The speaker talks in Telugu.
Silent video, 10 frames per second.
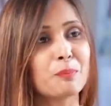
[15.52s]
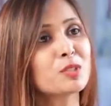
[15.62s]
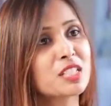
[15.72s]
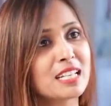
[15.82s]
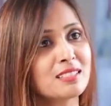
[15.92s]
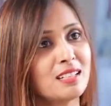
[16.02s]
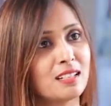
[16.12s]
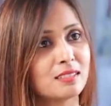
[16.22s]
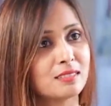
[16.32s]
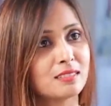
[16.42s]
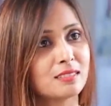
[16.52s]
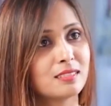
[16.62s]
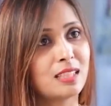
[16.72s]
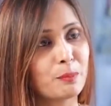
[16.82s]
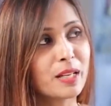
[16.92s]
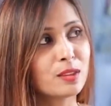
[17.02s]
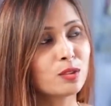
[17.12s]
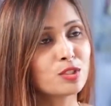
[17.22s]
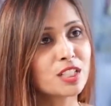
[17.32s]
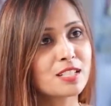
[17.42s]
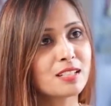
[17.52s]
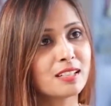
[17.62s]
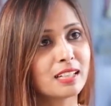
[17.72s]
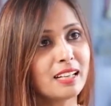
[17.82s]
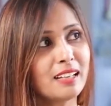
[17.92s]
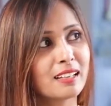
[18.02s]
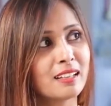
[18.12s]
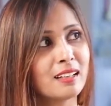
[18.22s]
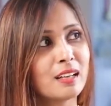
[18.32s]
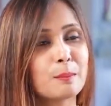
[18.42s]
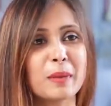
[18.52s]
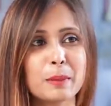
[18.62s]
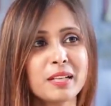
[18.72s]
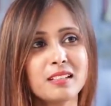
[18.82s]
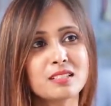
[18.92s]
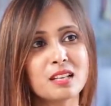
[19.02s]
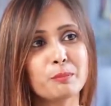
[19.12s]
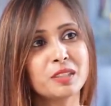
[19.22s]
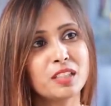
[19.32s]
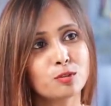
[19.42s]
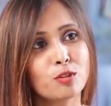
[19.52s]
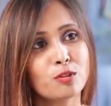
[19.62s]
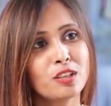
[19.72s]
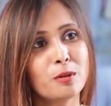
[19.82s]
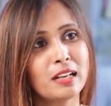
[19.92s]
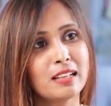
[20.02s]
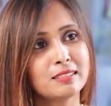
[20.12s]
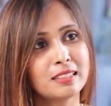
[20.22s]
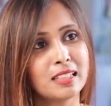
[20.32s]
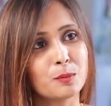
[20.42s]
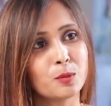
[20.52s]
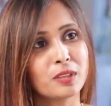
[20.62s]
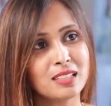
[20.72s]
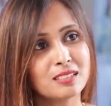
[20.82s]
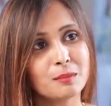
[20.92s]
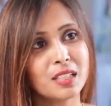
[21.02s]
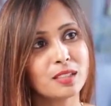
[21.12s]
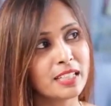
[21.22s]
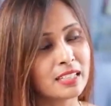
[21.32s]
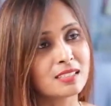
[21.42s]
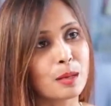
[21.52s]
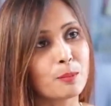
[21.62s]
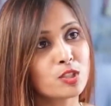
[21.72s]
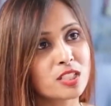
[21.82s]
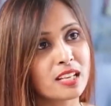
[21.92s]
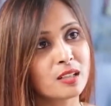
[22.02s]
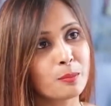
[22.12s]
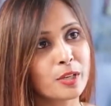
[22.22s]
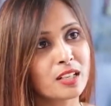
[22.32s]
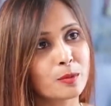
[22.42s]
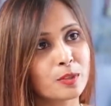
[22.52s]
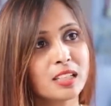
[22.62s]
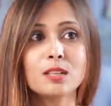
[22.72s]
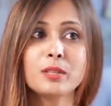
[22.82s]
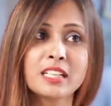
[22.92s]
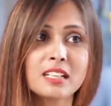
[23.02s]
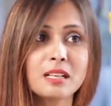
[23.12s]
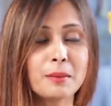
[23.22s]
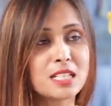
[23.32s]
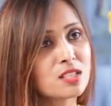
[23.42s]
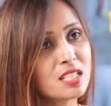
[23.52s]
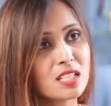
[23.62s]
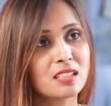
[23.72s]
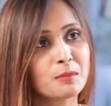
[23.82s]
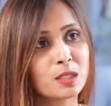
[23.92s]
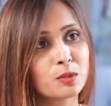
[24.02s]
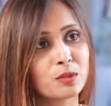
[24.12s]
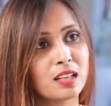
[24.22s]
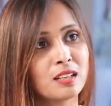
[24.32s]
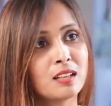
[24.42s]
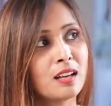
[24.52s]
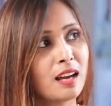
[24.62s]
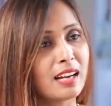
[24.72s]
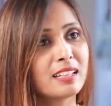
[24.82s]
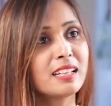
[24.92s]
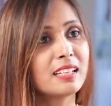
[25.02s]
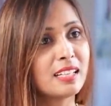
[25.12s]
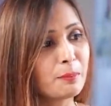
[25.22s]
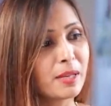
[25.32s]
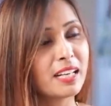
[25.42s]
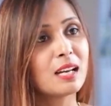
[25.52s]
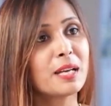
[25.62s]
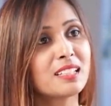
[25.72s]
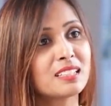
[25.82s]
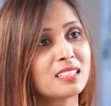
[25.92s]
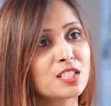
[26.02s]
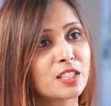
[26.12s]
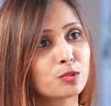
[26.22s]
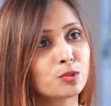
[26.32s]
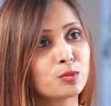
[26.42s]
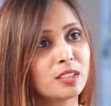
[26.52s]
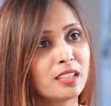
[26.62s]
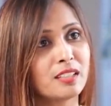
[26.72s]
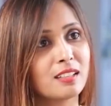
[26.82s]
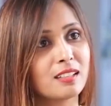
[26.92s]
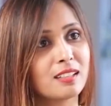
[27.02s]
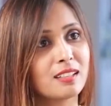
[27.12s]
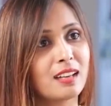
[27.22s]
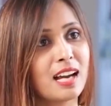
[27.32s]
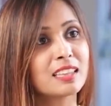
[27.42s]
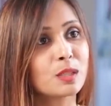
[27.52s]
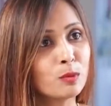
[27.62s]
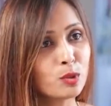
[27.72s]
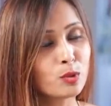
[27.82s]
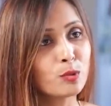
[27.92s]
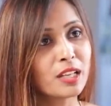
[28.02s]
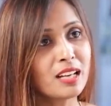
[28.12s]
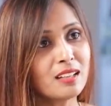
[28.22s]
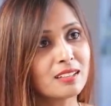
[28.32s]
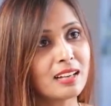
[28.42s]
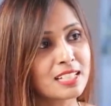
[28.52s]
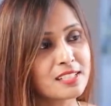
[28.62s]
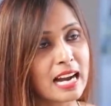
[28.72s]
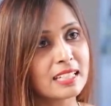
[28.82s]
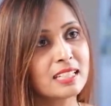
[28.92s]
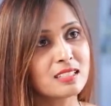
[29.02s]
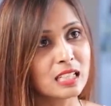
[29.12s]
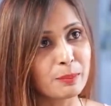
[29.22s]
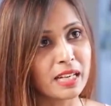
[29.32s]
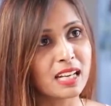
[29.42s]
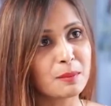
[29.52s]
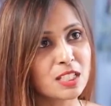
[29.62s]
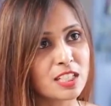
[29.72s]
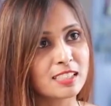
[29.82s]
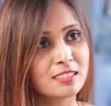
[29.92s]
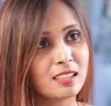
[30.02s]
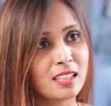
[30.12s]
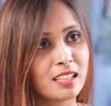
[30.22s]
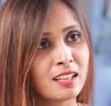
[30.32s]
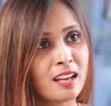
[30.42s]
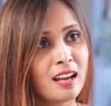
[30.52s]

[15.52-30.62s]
తప్పు చేసిన తప్పు ఎందుకు చేసిందంటే మేబీ నేను ఈ స్టెప్ తీసుకోకుండా ఉండాల్సిందేమో కనీసం నేను ఇట్లా సపోర్ట్ చేయకపోయినా కూడా నేను ఇక్కడ మంచి చేద్దాం అనుకున్నా అంటే నీ పెళ్ళామే ఇదంతా చేస్తుంది అంతకు ముందు కూడా ఆ చాటింగ్స్ నీ పెళ్ళామే చేసింది